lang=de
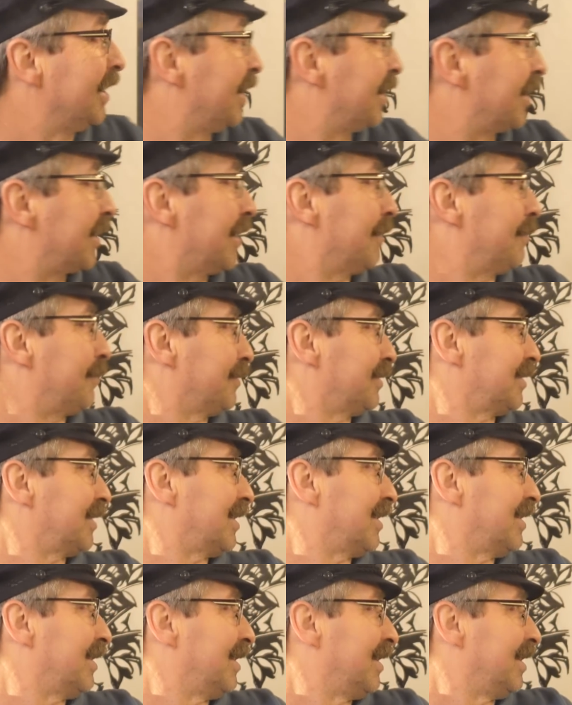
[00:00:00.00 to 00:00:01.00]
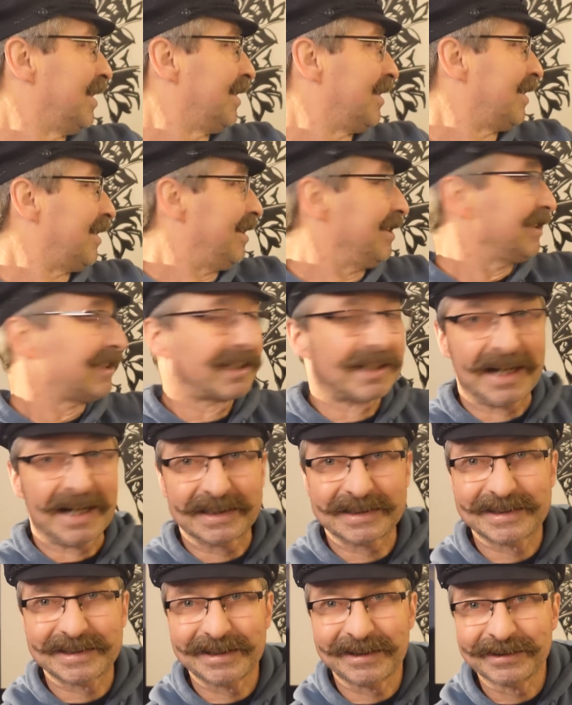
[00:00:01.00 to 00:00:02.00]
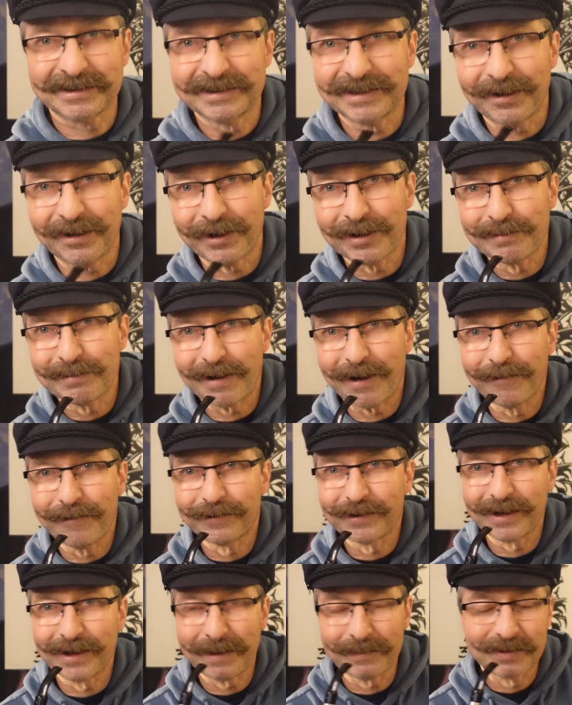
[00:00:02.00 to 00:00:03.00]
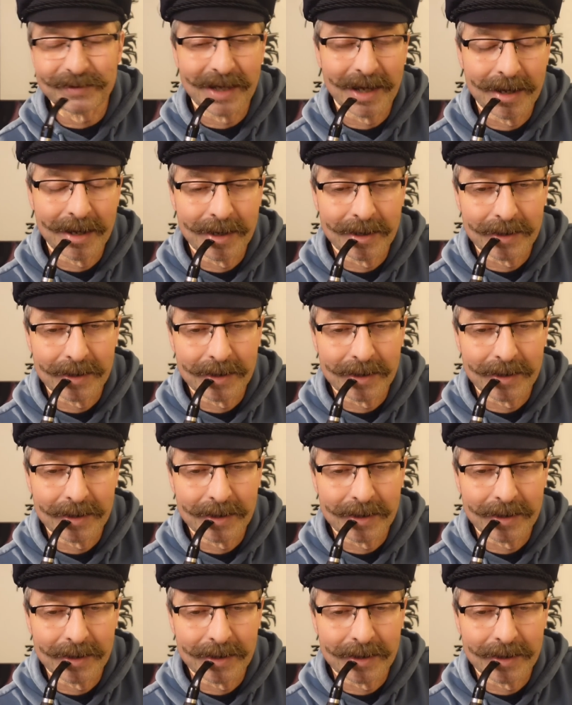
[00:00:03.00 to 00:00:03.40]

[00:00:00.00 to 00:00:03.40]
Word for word: Ich glaube, unser alter Kanzler hat die auch immer aufgehabt,